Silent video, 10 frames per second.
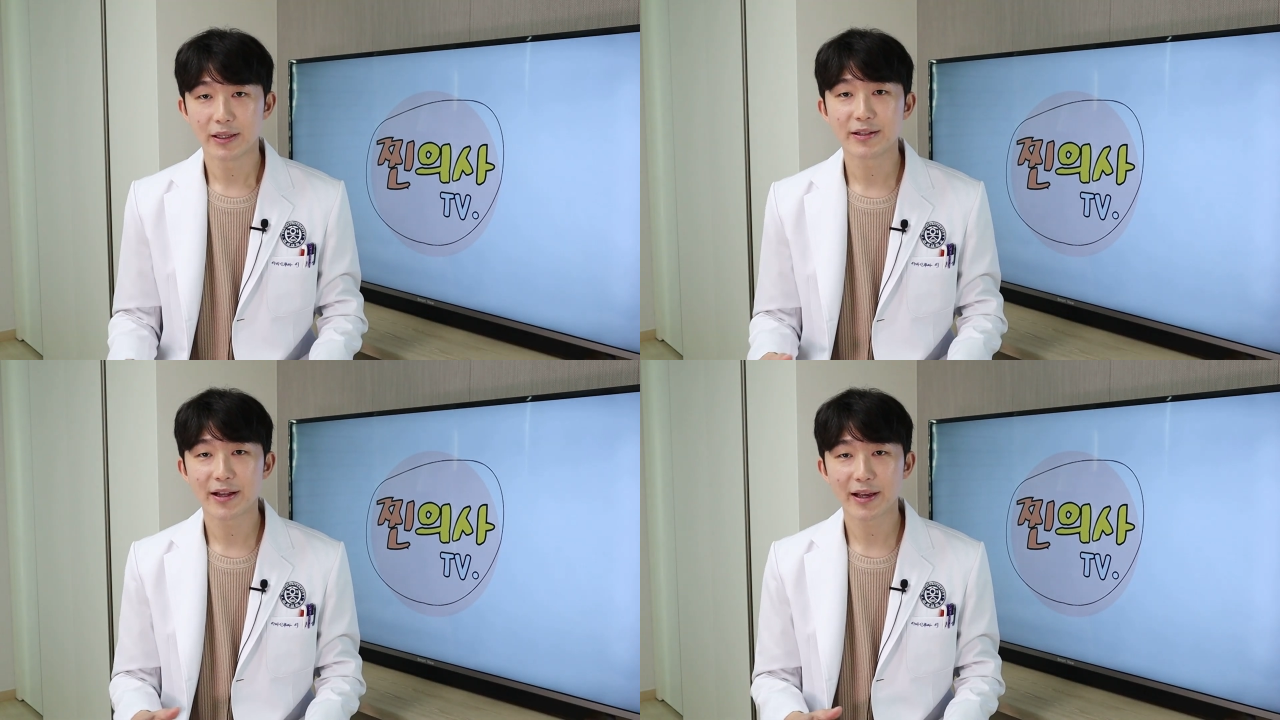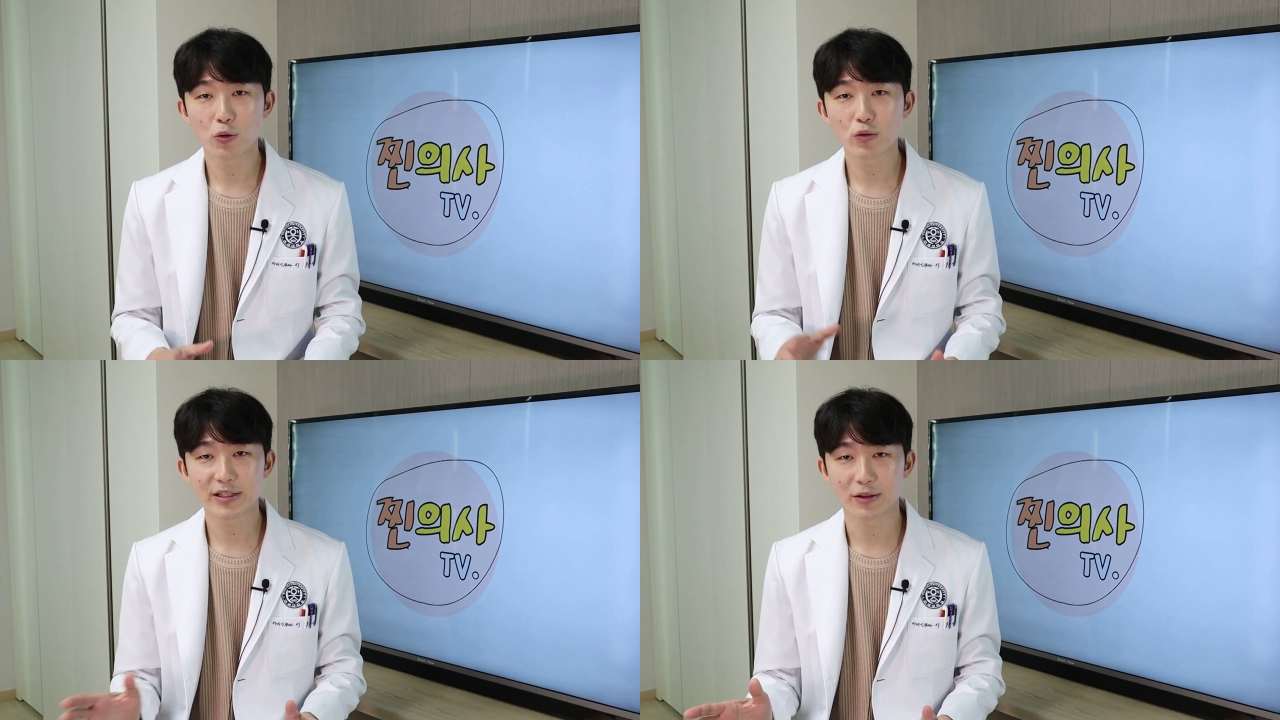이들에게
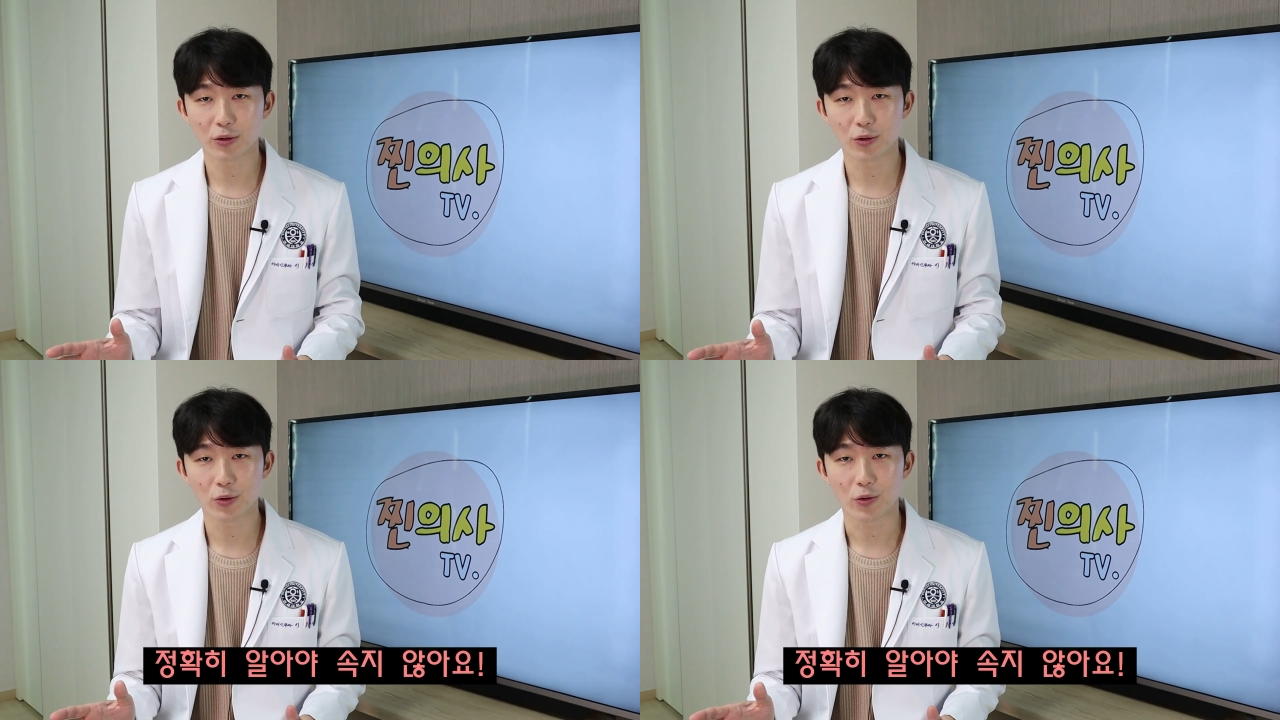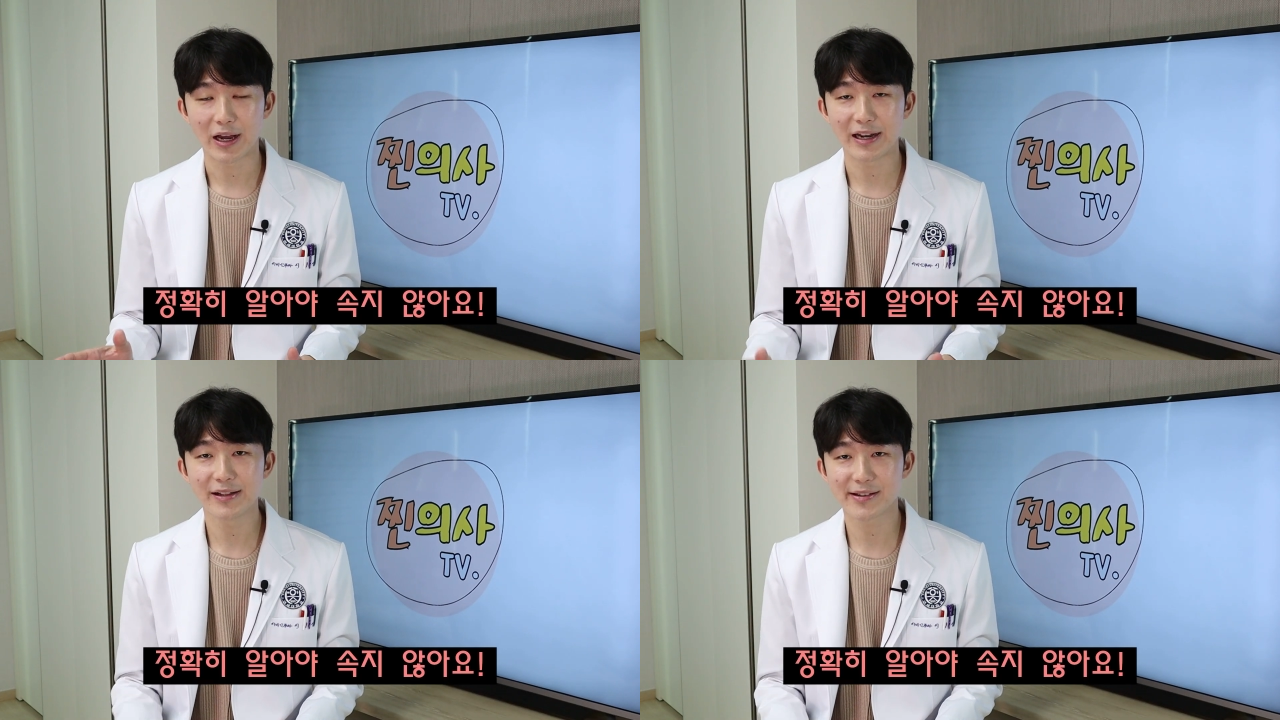속지 않도록
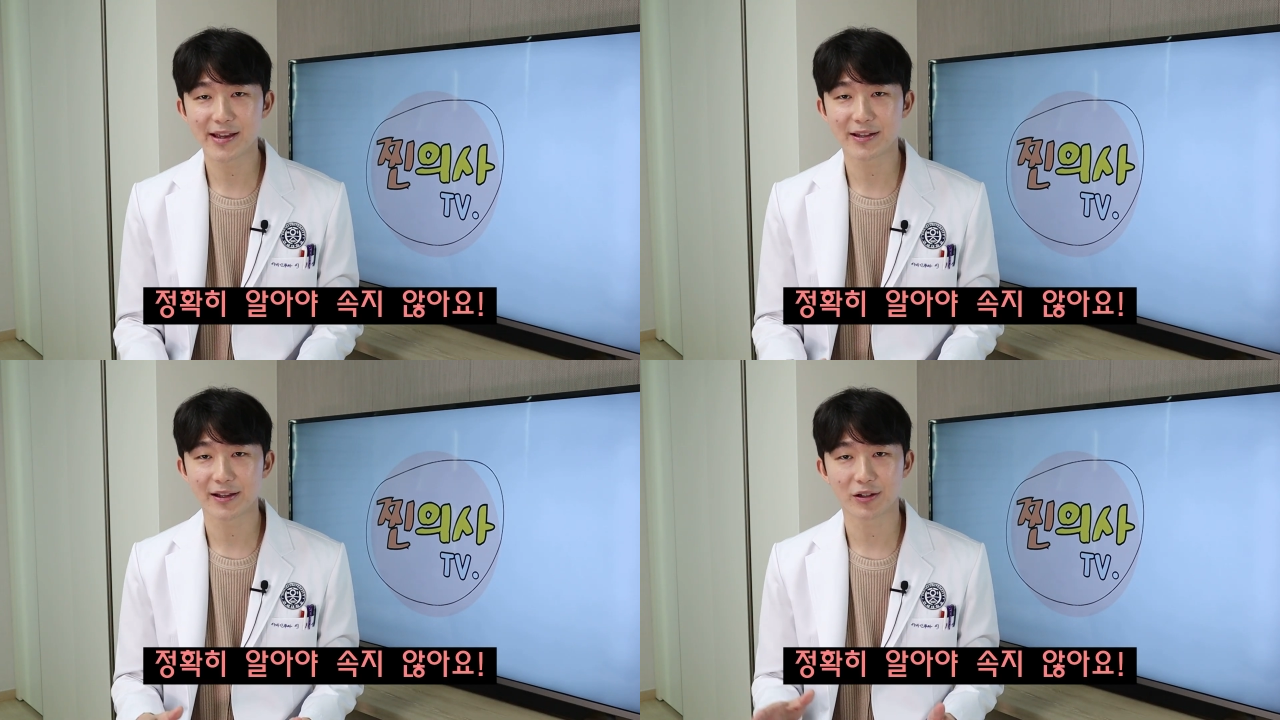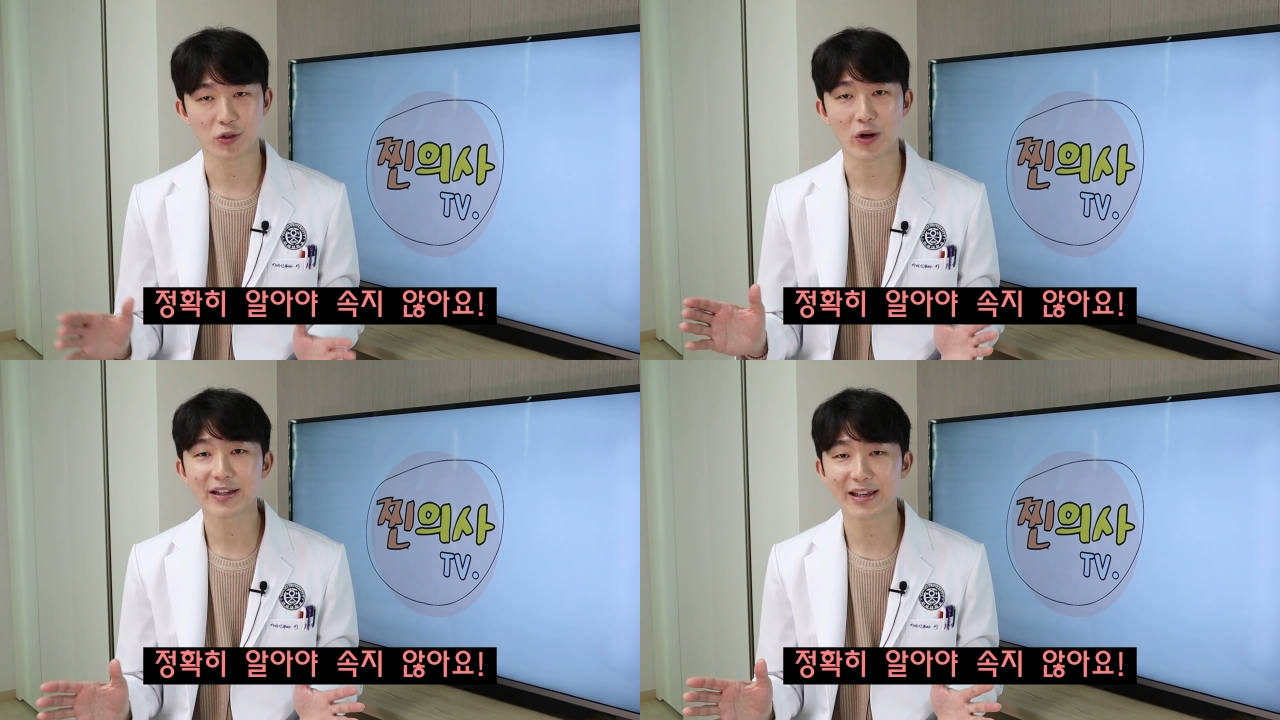알레르기에 대해서
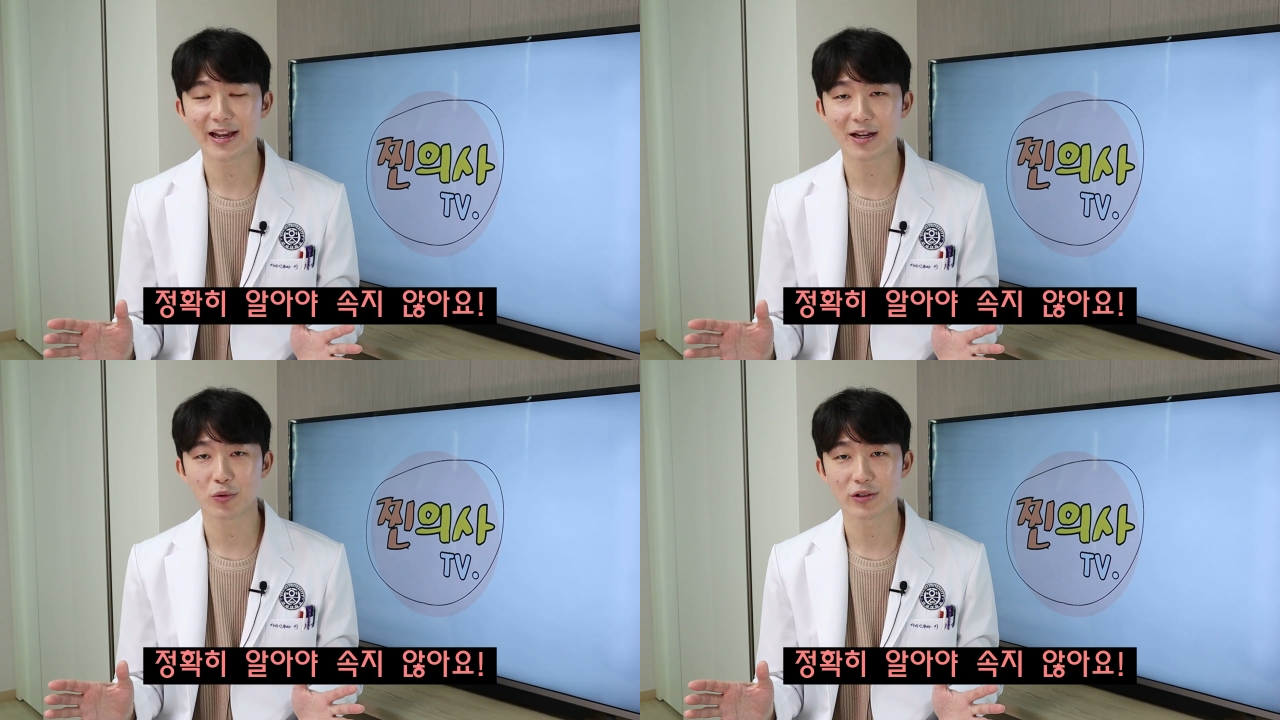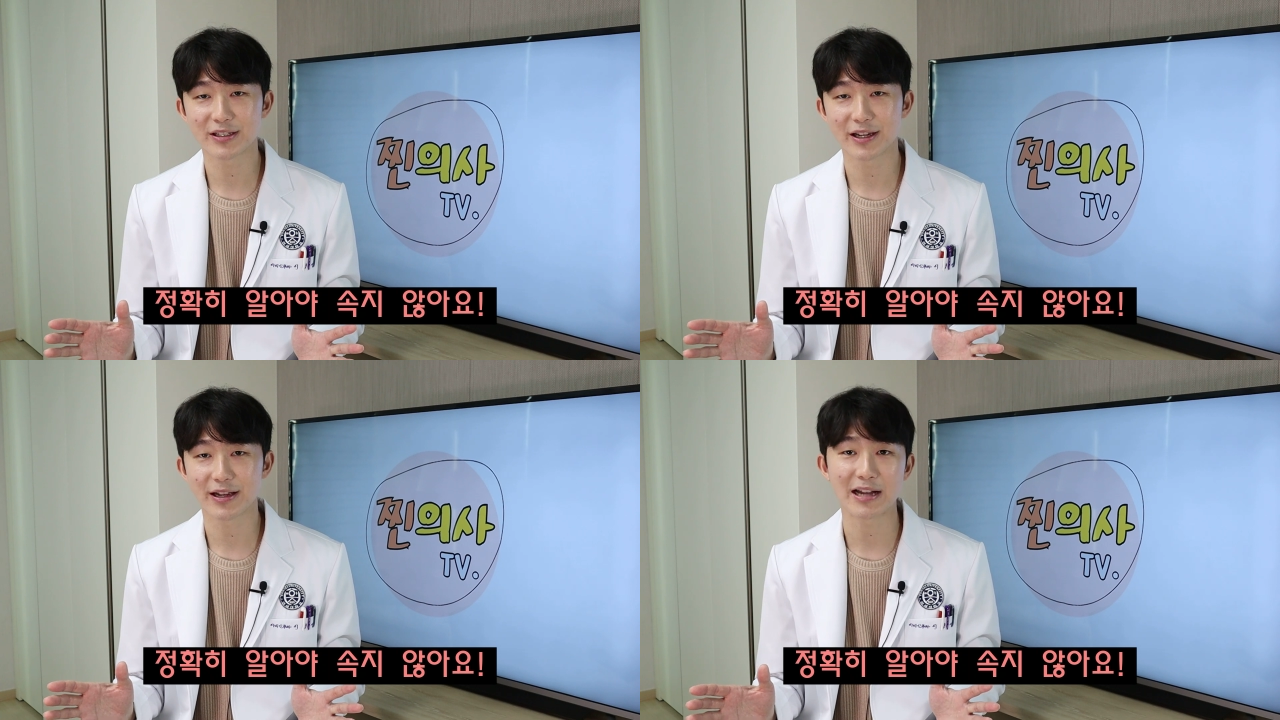정확히 알아보는
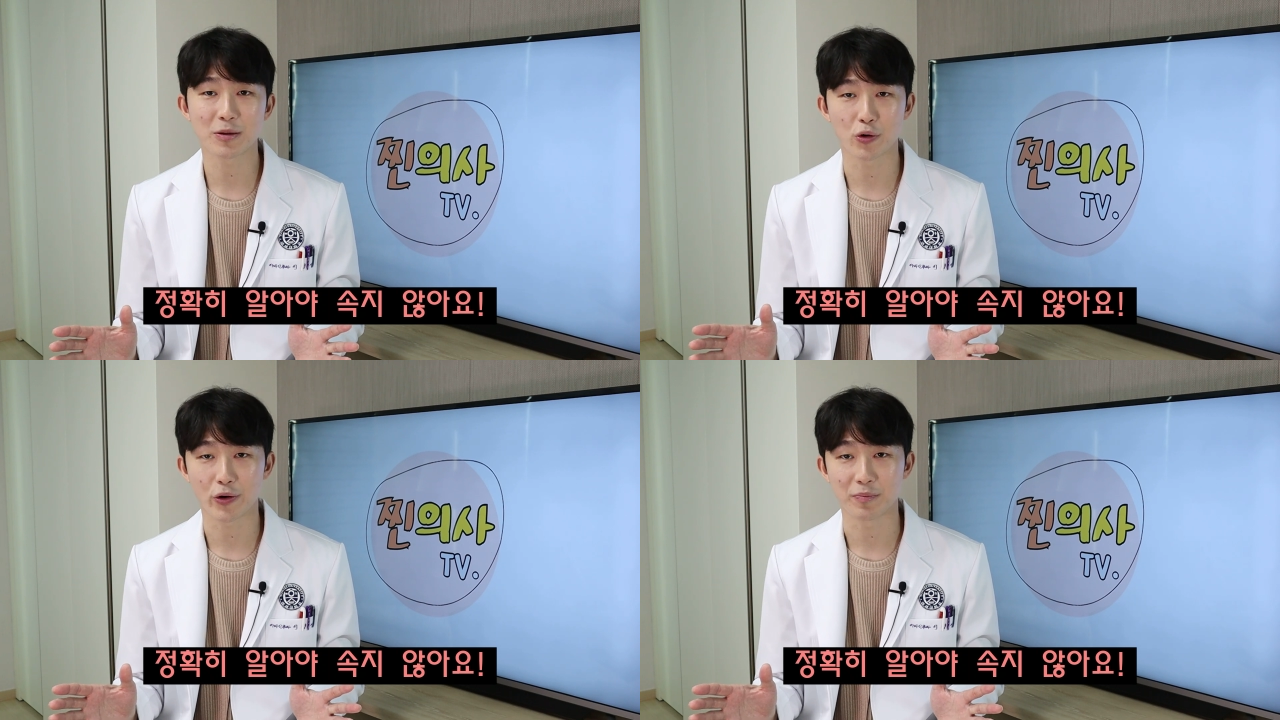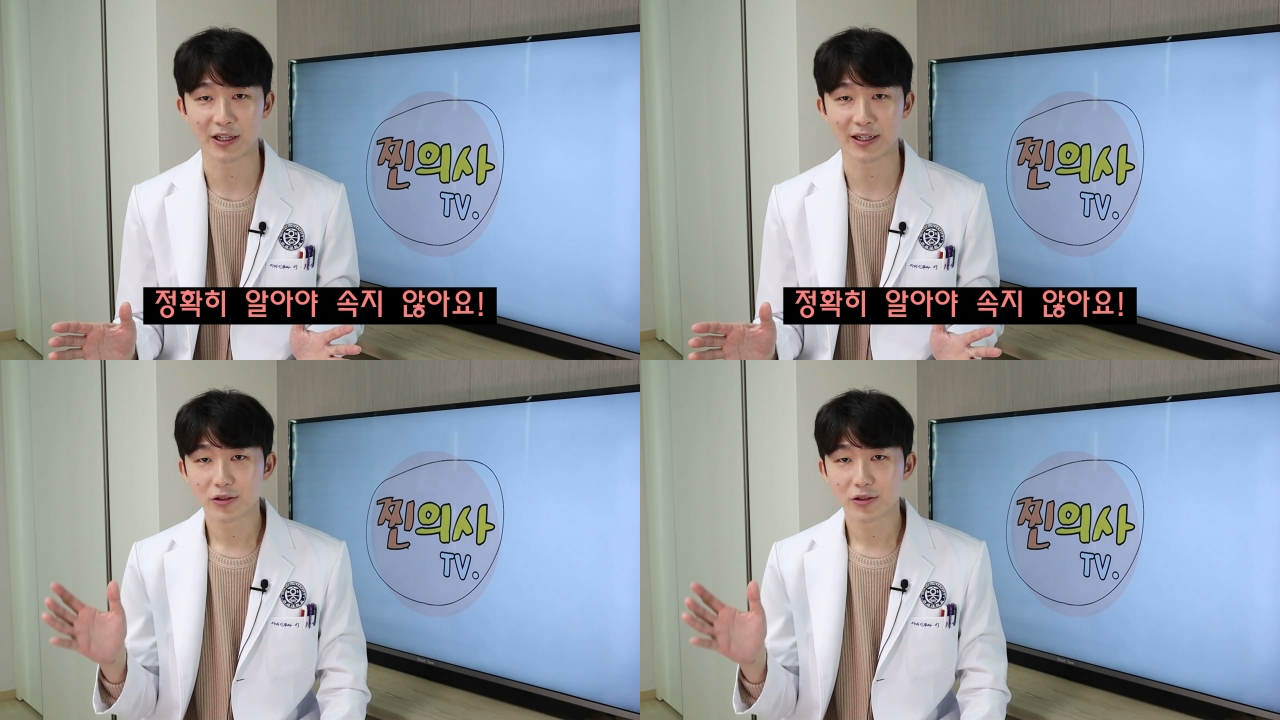시간을 가져보려고 합니다.